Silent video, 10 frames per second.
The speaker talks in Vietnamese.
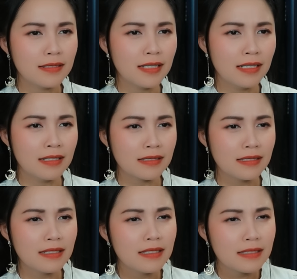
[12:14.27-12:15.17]
Nước,
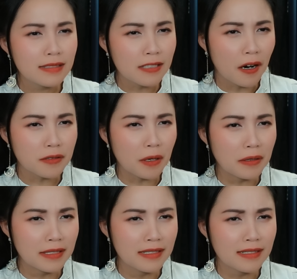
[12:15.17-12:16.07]
cho
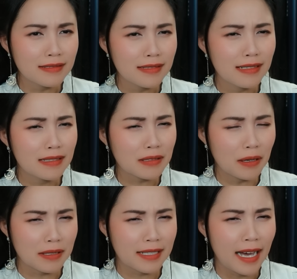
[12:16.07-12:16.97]
tôi nước,
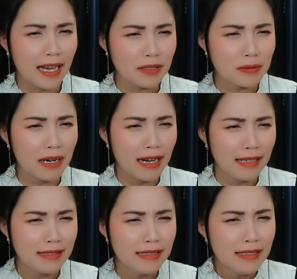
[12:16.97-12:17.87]
tôi khát
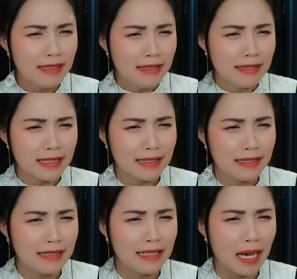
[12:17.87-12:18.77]
quá,
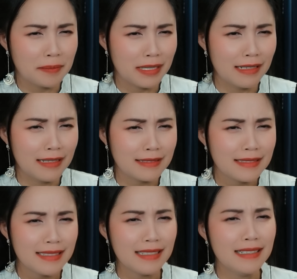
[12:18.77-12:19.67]
làm ơn,
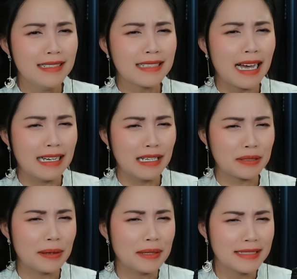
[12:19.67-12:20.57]

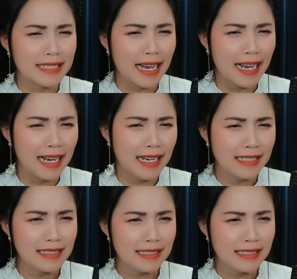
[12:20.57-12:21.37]
thả tôi ra.